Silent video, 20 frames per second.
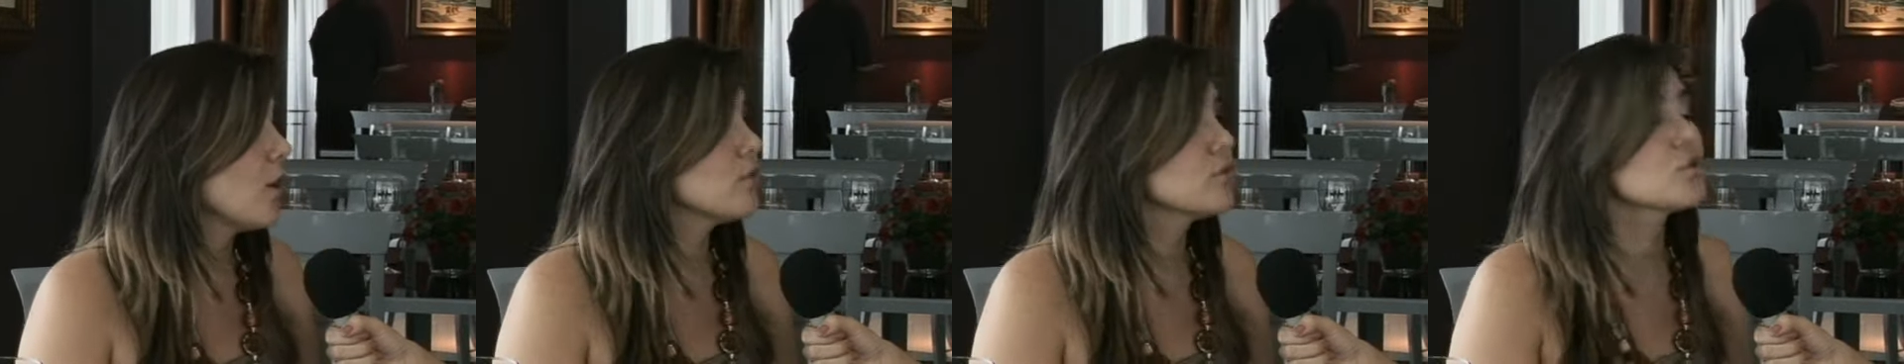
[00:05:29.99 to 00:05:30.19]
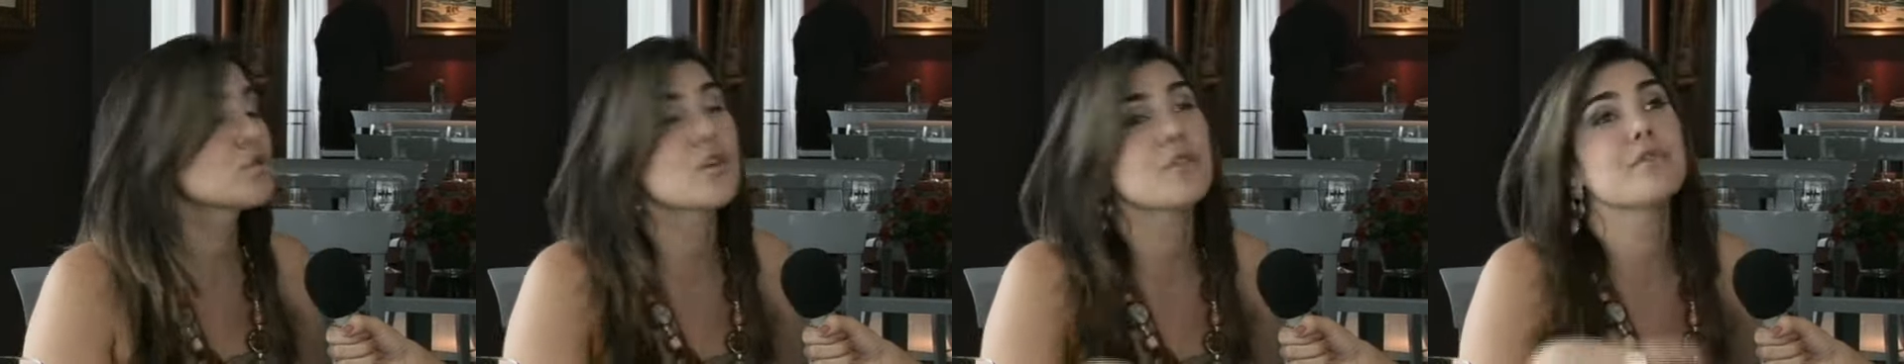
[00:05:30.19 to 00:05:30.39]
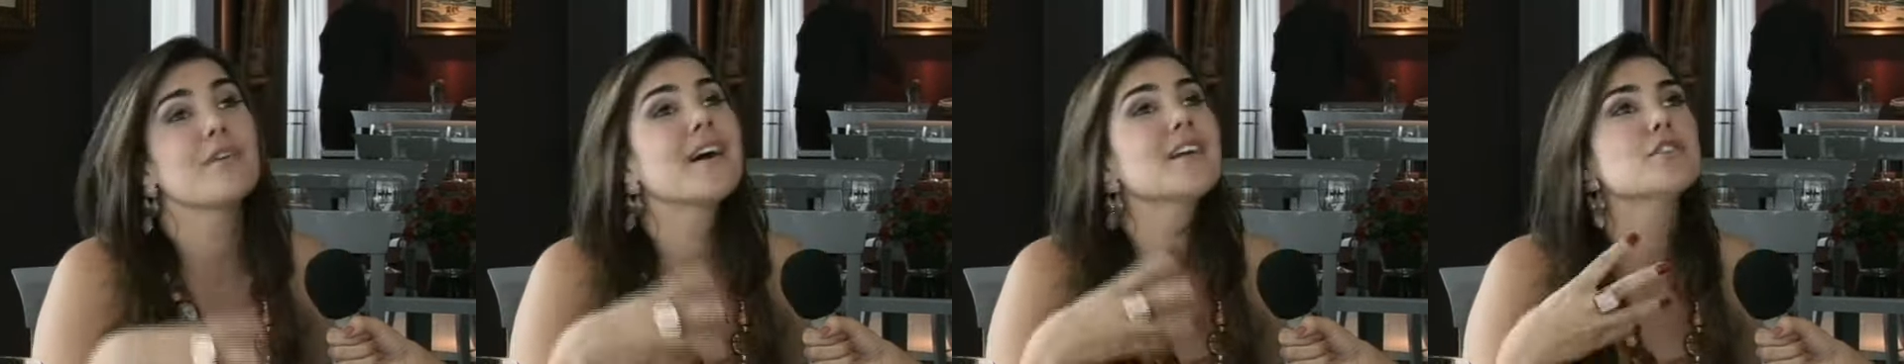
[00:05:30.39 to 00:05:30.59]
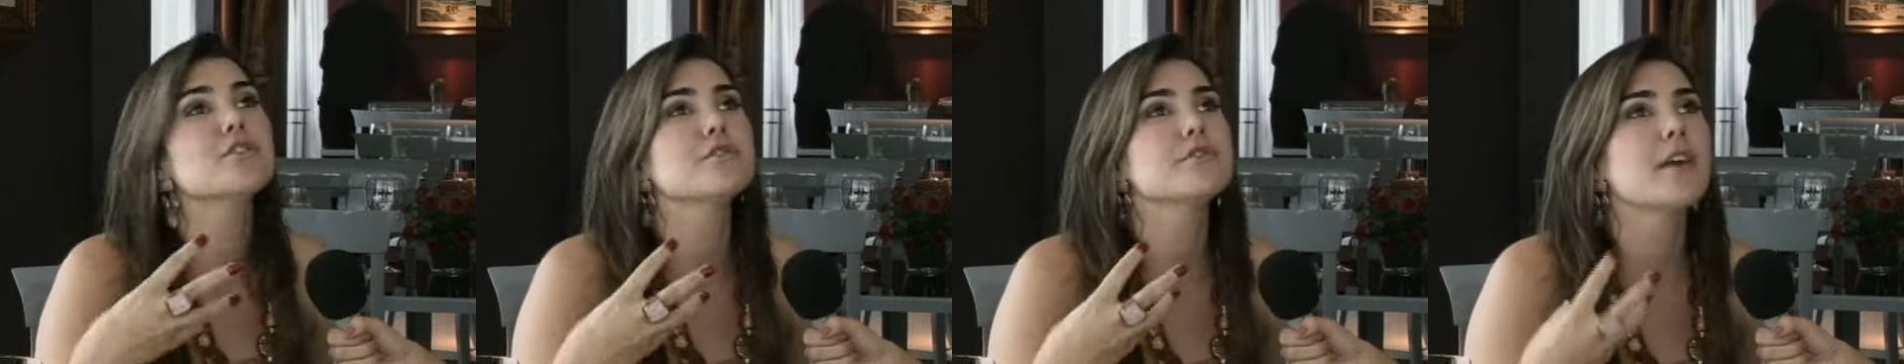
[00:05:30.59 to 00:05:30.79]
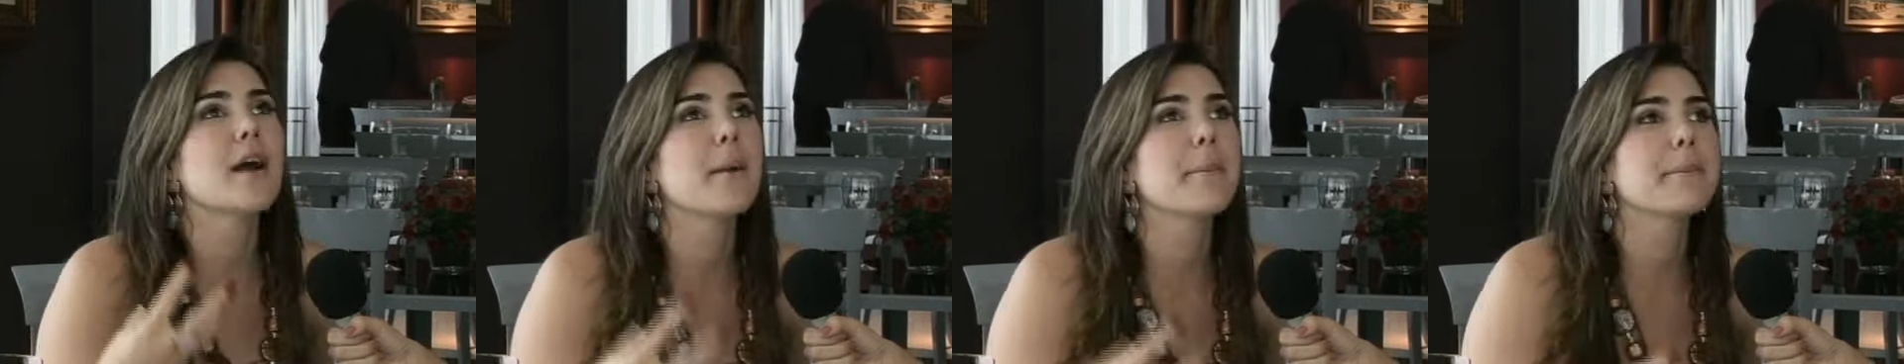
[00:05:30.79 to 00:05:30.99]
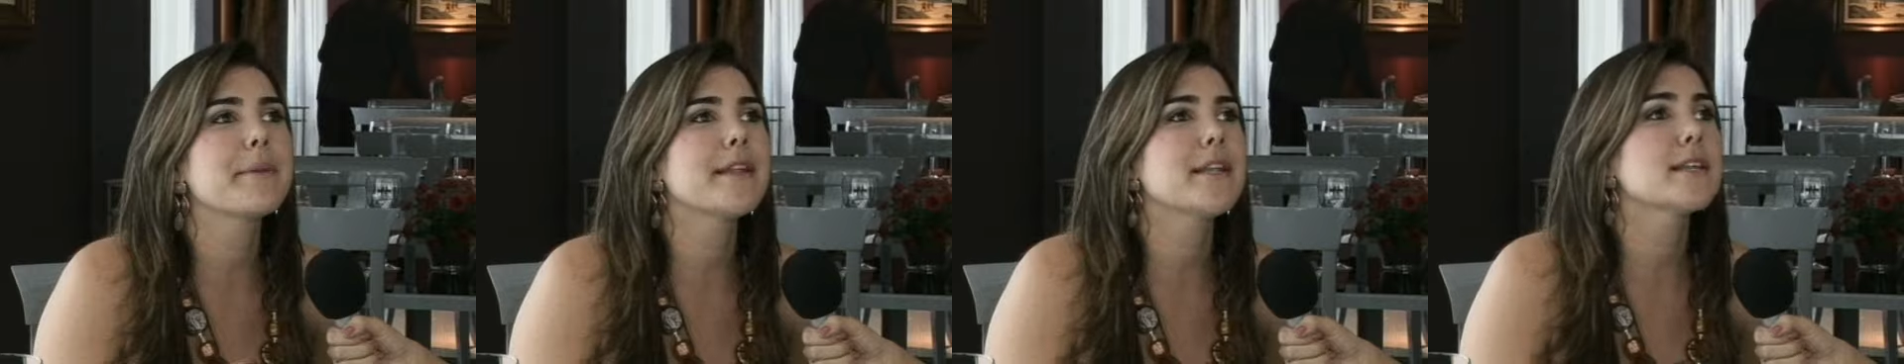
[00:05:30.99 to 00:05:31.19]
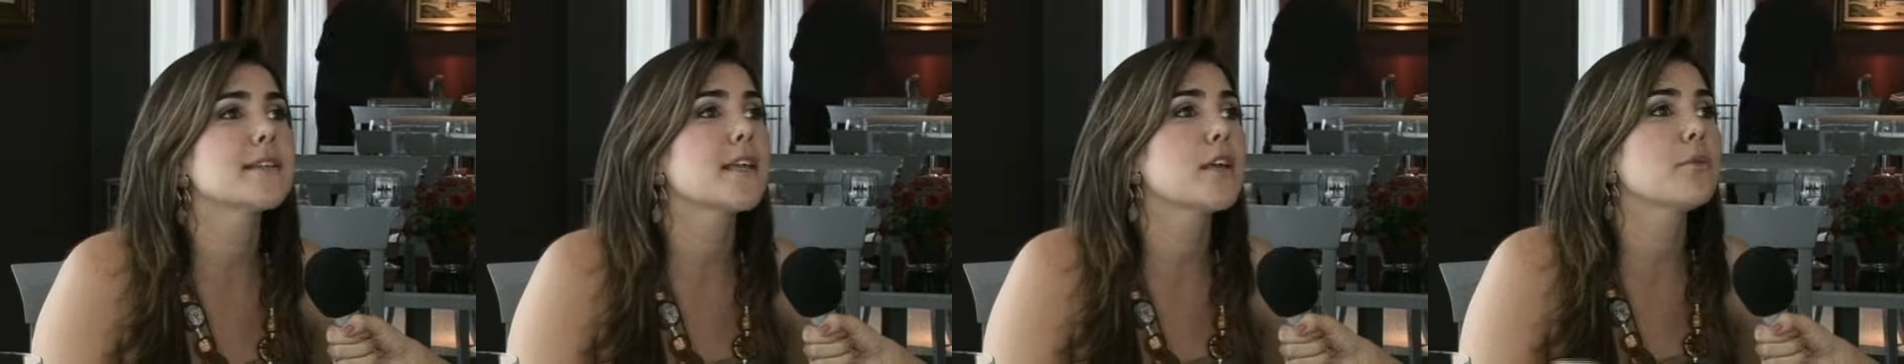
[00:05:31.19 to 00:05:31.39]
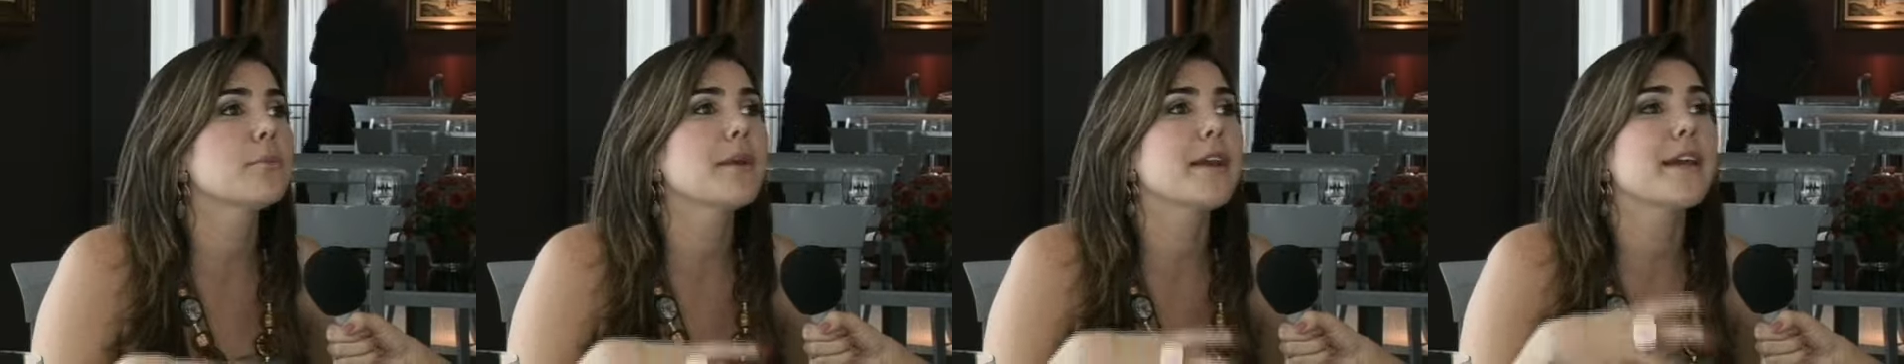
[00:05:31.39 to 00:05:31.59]
É um sofá de família,
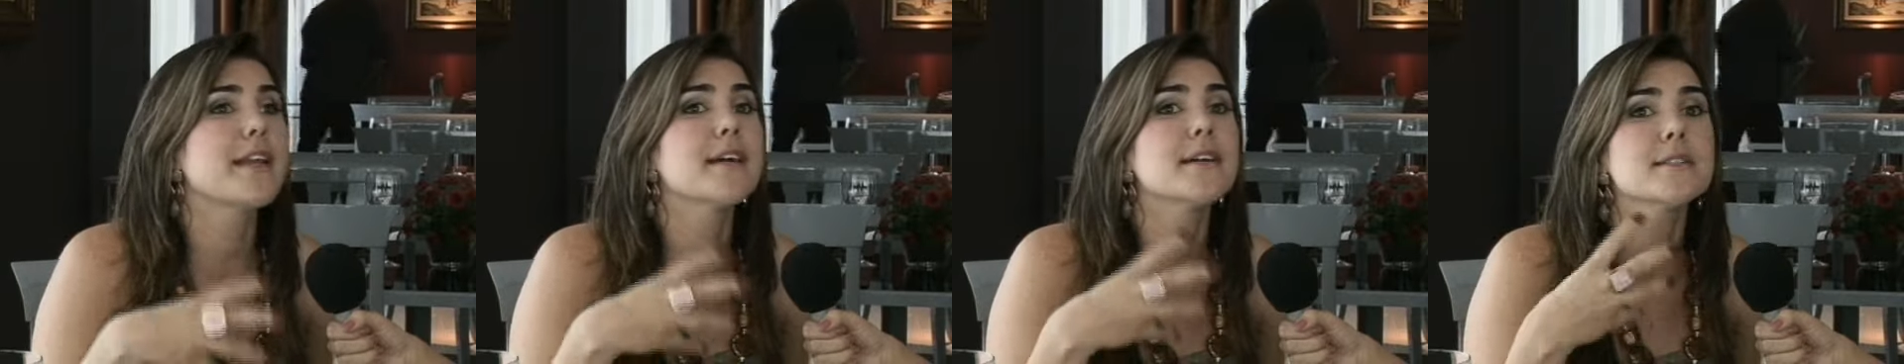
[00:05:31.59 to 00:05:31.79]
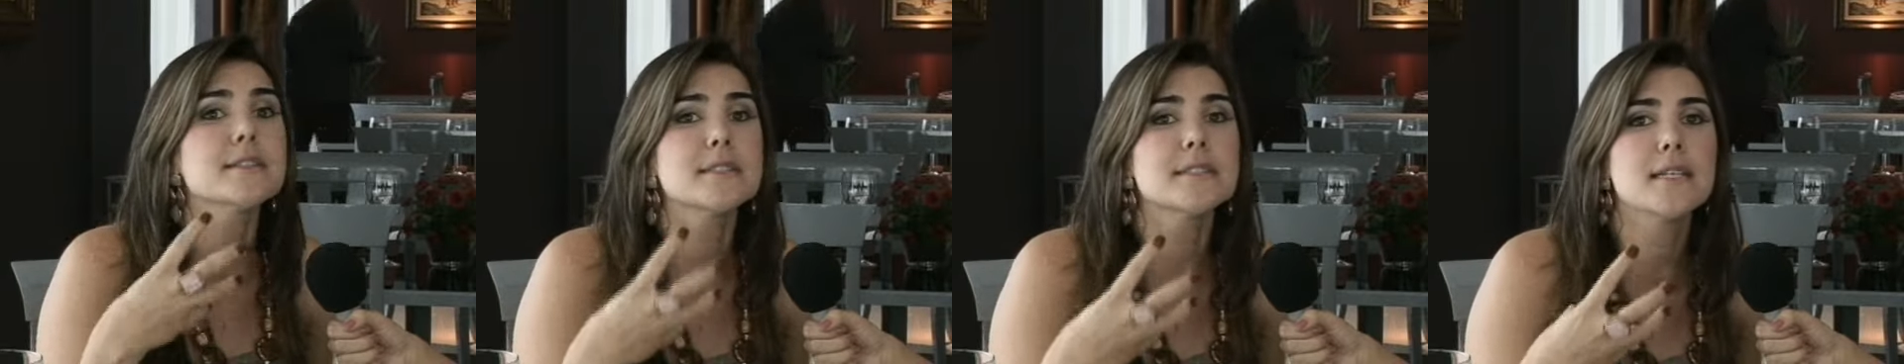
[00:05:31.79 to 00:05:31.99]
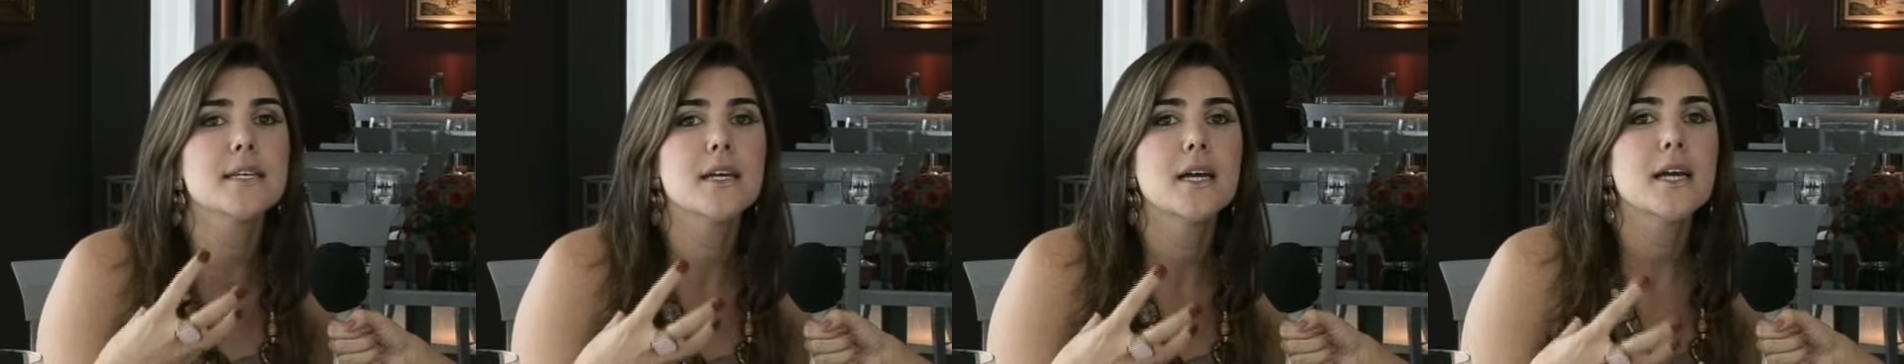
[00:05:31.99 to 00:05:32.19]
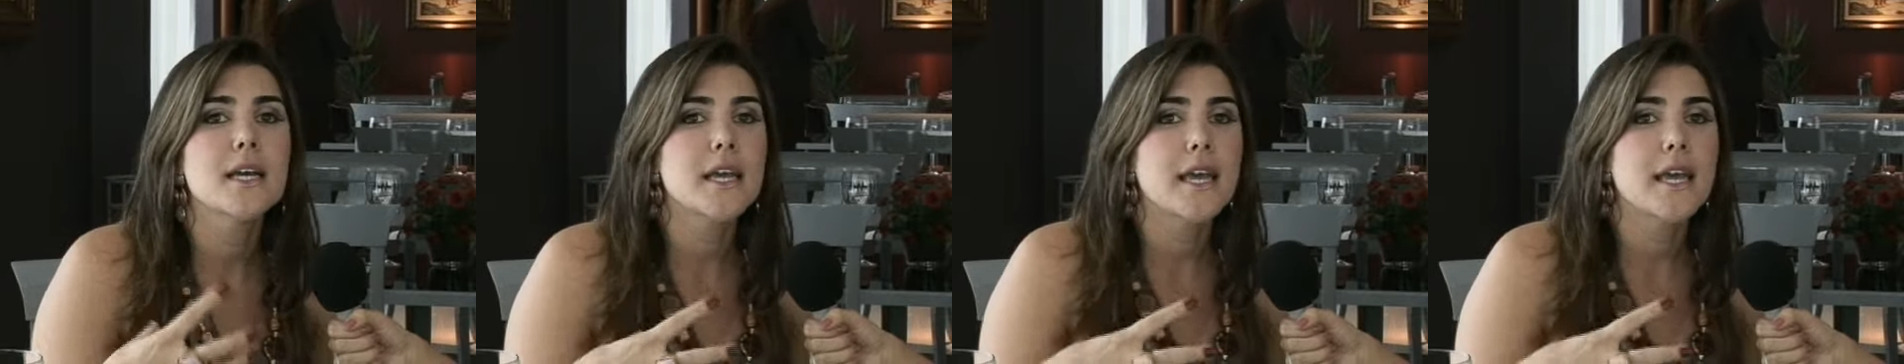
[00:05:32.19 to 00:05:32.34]
tem uma herança